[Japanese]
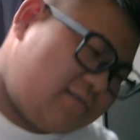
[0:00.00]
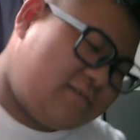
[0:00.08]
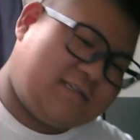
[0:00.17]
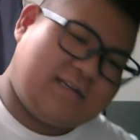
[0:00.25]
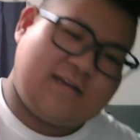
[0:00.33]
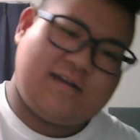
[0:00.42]
る
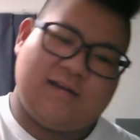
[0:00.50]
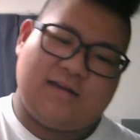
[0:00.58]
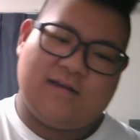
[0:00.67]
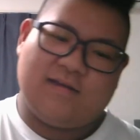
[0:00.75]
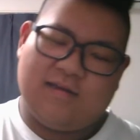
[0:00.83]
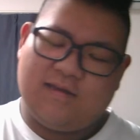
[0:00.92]
んじゃないか
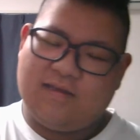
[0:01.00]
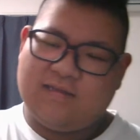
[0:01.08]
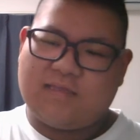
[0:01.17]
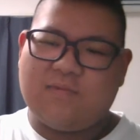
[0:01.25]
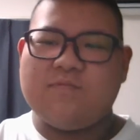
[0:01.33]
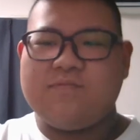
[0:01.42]
な。
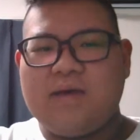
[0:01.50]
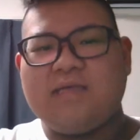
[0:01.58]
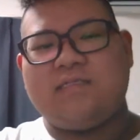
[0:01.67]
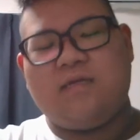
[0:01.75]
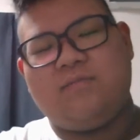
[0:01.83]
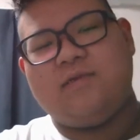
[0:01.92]
多分
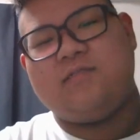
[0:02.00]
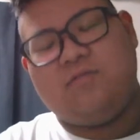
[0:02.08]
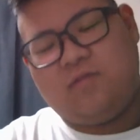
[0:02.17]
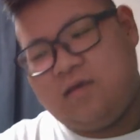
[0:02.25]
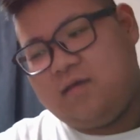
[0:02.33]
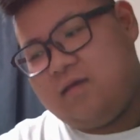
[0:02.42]
バンされます
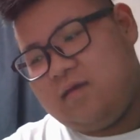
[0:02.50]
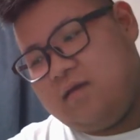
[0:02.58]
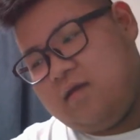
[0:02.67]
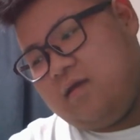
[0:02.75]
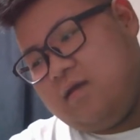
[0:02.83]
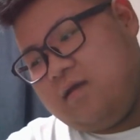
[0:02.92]
よね。
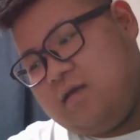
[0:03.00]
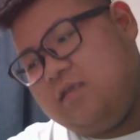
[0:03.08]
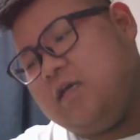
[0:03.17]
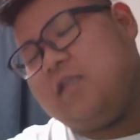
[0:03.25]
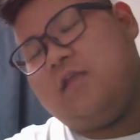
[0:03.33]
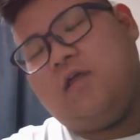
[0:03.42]

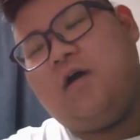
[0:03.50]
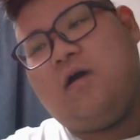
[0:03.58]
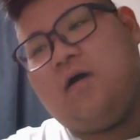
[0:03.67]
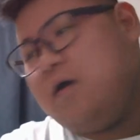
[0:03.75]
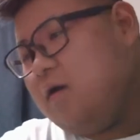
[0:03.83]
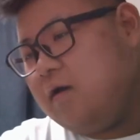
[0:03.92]
嫌だ
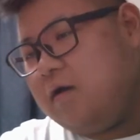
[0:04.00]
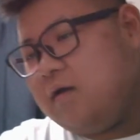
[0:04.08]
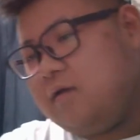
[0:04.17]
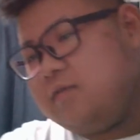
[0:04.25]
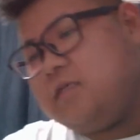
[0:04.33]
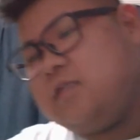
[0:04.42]
な。
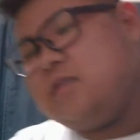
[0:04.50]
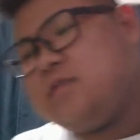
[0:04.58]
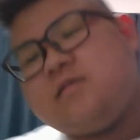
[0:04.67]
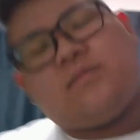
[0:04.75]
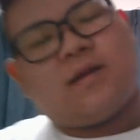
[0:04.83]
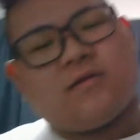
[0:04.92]
じゃあ、
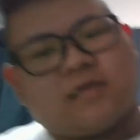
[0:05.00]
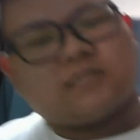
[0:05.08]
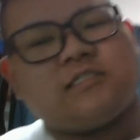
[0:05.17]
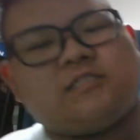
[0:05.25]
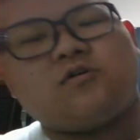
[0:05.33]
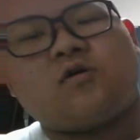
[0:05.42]
今のな
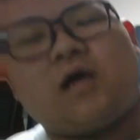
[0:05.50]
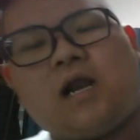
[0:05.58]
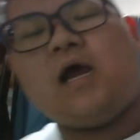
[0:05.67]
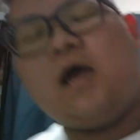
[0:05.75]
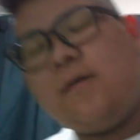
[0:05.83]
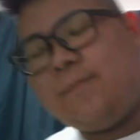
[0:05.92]
しにしよっか
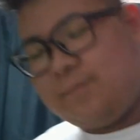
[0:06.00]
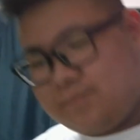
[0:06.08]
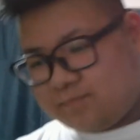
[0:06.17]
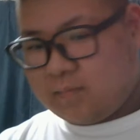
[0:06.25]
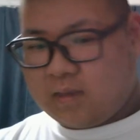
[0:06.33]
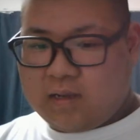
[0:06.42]
な。
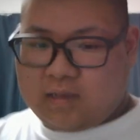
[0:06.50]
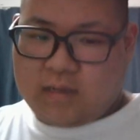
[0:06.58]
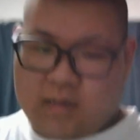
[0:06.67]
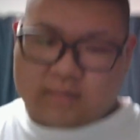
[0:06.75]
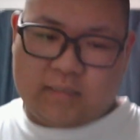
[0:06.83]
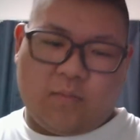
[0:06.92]

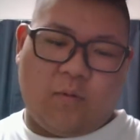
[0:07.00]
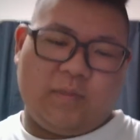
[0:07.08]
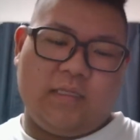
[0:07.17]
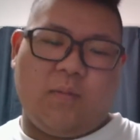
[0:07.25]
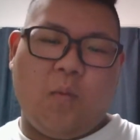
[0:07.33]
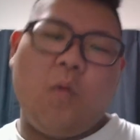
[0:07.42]
でもみ
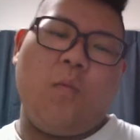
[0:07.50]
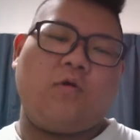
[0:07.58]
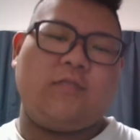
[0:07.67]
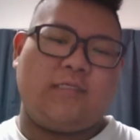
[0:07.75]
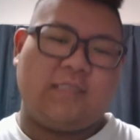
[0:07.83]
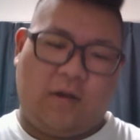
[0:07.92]
んな盲
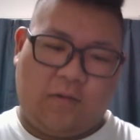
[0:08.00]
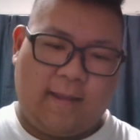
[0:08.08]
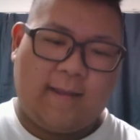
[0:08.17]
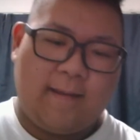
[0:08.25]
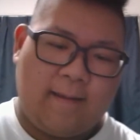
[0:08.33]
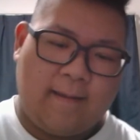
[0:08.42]
目ですけどね。
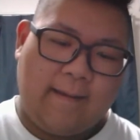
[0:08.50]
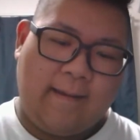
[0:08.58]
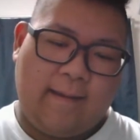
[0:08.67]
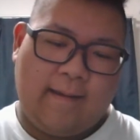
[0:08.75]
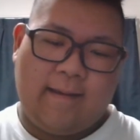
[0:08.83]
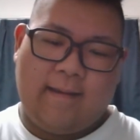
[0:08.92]

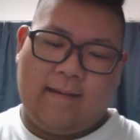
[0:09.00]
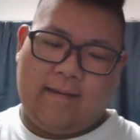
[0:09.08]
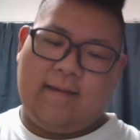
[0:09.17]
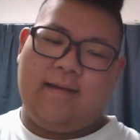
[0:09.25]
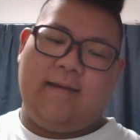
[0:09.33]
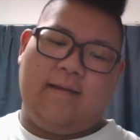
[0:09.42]

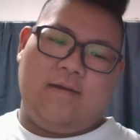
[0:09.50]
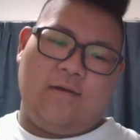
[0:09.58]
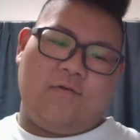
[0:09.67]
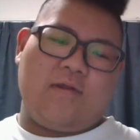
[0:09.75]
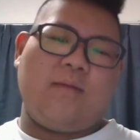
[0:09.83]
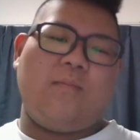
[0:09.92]
うん。
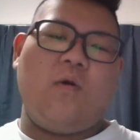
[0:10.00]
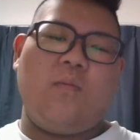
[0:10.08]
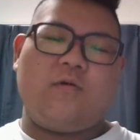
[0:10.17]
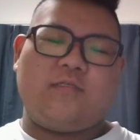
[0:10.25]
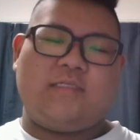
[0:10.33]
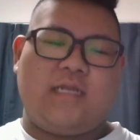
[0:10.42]
俺は盲
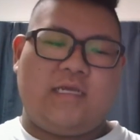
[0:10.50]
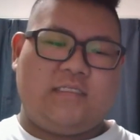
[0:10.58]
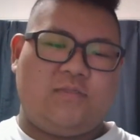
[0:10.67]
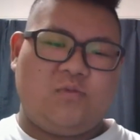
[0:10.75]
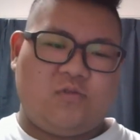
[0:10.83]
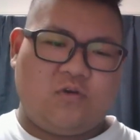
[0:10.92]
目じゃない。
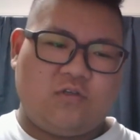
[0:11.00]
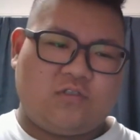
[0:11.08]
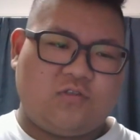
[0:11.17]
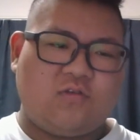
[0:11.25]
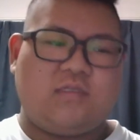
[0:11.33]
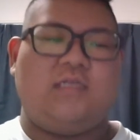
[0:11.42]
自分の
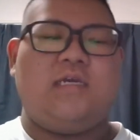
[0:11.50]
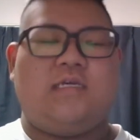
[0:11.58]
グッズの良さには